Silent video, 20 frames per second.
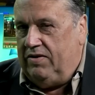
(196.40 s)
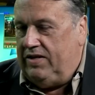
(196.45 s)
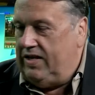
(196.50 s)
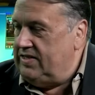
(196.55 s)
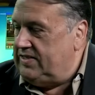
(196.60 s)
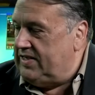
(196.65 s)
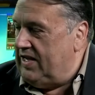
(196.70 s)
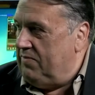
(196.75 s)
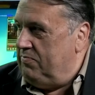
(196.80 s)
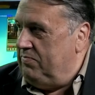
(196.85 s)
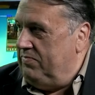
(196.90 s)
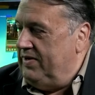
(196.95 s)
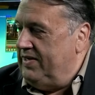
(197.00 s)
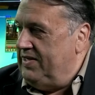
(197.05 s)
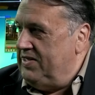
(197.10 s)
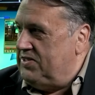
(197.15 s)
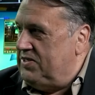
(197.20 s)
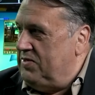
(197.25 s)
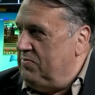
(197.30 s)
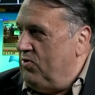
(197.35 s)
lei sa
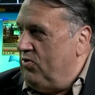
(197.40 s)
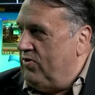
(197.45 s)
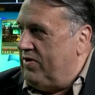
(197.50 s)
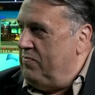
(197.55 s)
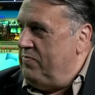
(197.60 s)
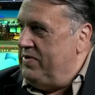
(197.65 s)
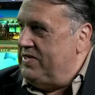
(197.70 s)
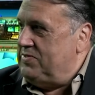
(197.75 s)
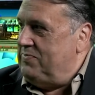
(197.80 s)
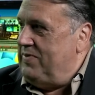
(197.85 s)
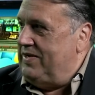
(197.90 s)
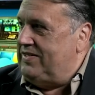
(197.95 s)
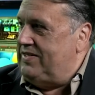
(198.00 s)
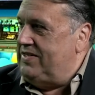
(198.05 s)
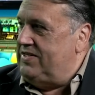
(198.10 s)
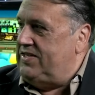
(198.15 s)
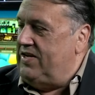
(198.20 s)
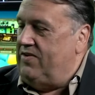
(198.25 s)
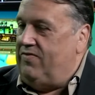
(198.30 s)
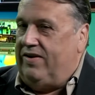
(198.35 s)
benissimo che Bismarck
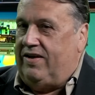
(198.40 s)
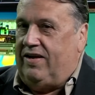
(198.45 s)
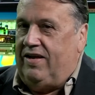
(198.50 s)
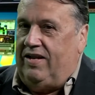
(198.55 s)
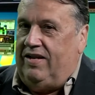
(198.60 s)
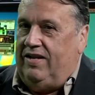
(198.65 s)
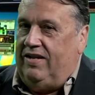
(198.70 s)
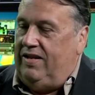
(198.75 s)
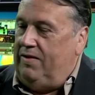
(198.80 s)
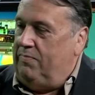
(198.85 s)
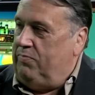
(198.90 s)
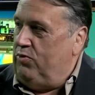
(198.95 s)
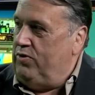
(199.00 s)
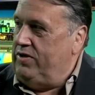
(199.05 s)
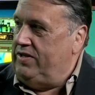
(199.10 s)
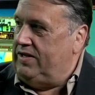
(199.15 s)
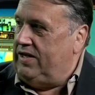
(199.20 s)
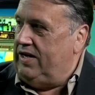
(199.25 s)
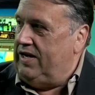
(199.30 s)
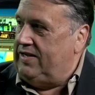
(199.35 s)
diceva che la
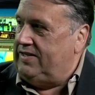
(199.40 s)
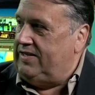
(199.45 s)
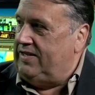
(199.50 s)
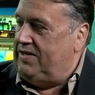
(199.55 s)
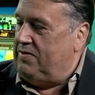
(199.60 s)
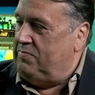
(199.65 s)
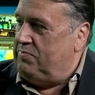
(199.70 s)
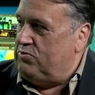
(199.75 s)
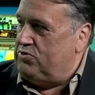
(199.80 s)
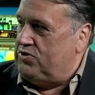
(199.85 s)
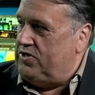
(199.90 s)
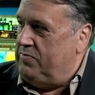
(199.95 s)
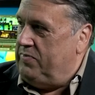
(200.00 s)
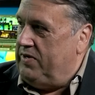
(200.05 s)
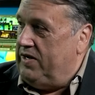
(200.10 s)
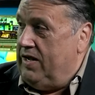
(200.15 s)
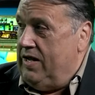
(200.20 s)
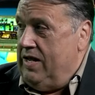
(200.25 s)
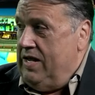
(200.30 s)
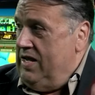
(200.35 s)
politica è l'arte del
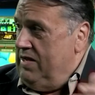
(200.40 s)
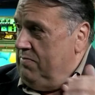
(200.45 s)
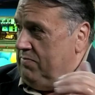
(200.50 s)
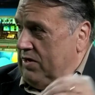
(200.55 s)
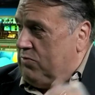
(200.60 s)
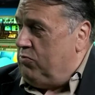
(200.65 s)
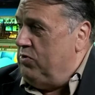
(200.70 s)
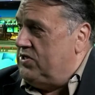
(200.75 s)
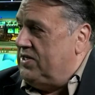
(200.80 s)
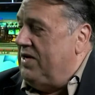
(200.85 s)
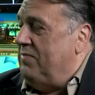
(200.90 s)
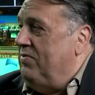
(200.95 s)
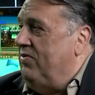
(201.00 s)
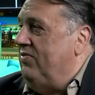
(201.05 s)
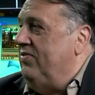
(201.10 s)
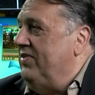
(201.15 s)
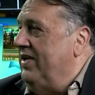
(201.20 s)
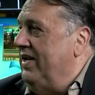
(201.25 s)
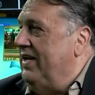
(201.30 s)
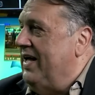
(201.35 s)
possibile, ma qui siamo
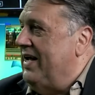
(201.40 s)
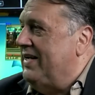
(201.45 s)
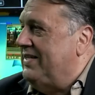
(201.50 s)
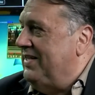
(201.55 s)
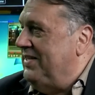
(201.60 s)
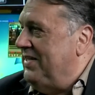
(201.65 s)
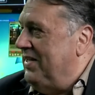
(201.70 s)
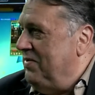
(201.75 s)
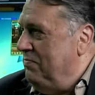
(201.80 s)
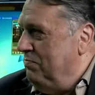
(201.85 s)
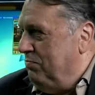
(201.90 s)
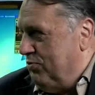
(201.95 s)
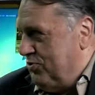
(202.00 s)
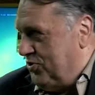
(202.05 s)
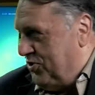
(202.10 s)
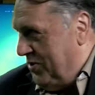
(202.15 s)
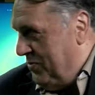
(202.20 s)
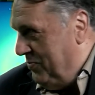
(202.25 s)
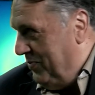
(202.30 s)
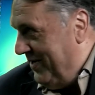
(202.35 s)
nell'arte
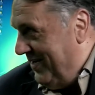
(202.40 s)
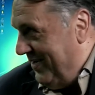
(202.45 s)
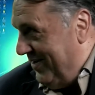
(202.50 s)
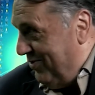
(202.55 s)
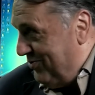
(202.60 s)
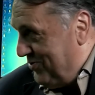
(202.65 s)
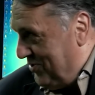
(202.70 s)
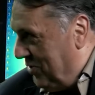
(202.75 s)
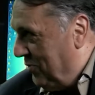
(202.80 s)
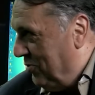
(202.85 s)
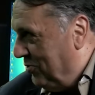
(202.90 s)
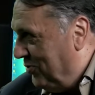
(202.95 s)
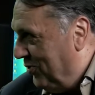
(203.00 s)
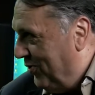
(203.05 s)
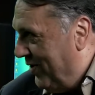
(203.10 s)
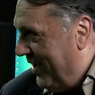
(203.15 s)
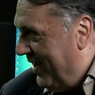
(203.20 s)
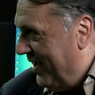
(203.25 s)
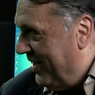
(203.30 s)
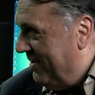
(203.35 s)
dell'impossibile, no? secondo
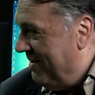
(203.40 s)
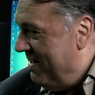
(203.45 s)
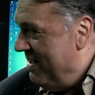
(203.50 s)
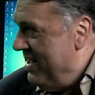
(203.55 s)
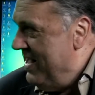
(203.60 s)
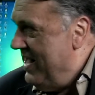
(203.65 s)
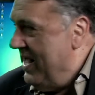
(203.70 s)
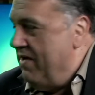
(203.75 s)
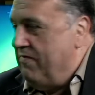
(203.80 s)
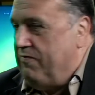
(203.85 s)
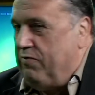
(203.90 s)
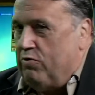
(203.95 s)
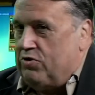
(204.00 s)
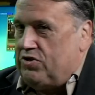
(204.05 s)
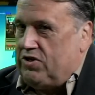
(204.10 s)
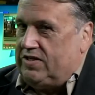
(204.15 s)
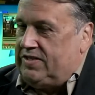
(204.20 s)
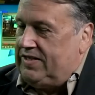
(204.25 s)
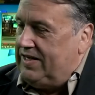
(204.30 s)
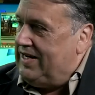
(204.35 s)
lei? E
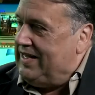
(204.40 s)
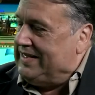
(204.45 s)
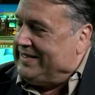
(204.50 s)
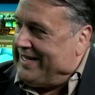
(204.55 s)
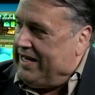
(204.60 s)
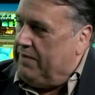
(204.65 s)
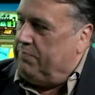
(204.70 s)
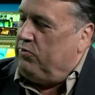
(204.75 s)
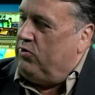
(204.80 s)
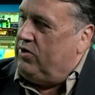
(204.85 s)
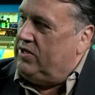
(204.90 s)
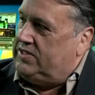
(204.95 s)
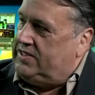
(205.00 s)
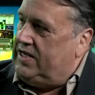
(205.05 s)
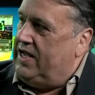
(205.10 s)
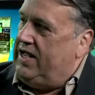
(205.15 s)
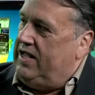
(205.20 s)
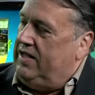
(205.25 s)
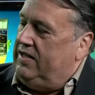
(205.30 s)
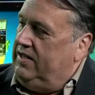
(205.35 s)
forse c'era la trappola
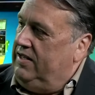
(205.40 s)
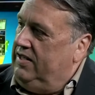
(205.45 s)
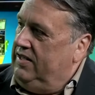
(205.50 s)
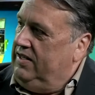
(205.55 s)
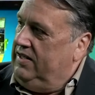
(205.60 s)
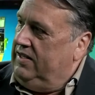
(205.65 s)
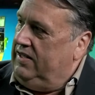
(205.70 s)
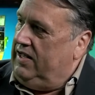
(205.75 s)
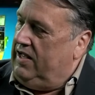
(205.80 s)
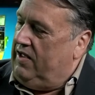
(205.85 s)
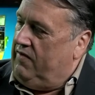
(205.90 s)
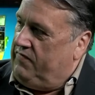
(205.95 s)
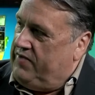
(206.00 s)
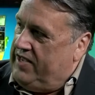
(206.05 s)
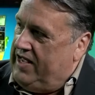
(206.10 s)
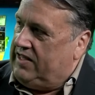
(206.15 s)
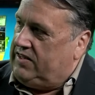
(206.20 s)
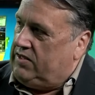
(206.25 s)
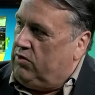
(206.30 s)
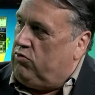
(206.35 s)
già
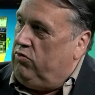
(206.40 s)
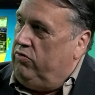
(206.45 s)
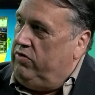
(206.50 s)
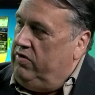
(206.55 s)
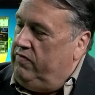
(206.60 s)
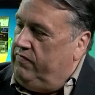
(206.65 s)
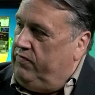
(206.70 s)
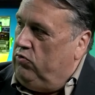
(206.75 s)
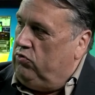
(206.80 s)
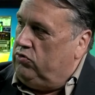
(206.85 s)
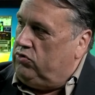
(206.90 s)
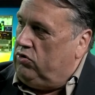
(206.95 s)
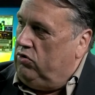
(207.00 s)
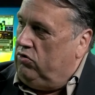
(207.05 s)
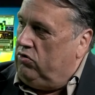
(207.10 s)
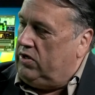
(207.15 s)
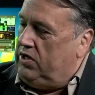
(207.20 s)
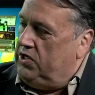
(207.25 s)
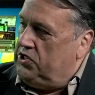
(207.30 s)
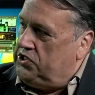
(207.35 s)
avviata con il voto
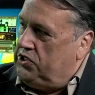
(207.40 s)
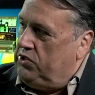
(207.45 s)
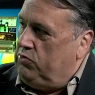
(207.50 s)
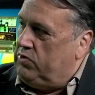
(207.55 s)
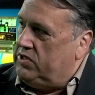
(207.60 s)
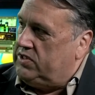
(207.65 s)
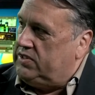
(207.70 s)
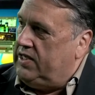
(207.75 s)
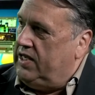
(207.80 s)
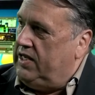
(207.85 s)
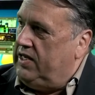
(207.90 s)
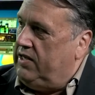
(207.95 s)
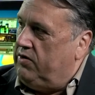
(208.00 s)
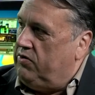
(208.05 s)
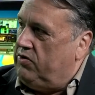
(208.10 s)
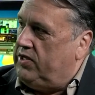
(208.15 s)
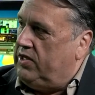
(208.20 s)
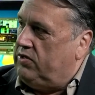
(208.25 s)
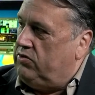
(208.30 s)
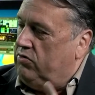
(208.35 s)
che i 5 Stelle hanno
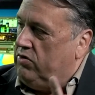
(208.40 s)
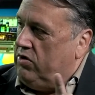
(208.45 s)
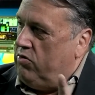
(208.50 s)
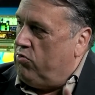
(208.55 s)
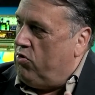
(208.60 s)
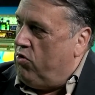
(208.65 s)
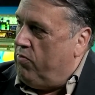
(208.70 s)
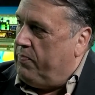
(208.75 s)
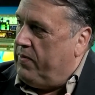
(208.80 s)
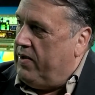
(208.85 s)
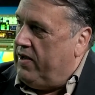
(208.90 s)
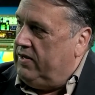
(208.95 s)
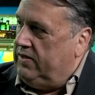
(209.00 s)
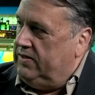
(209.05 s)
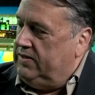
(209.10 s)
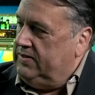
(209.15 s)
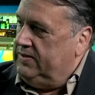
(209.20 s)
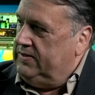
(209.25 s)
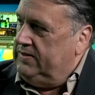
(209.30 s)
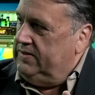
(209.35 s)
dato in Europa
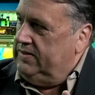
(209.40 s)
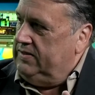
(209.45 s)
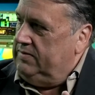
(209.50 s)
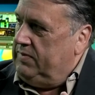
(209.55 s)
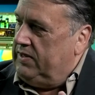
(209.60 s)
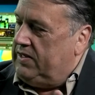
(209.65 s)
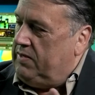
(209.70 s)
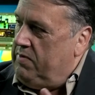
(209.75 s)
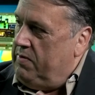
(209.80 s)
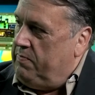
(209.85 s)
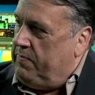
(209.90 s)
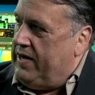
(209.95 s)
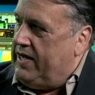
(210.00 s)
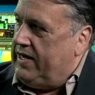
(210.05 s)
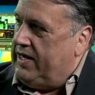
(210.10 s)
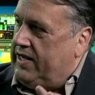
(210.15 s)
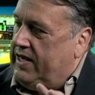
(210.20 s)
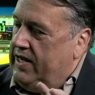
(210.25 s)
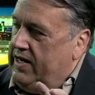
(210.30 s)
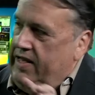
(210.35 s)
perché mi pare
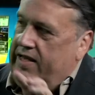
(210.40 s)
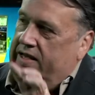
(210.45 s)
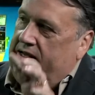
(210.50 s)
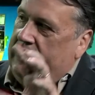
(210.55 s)
eh, che lì...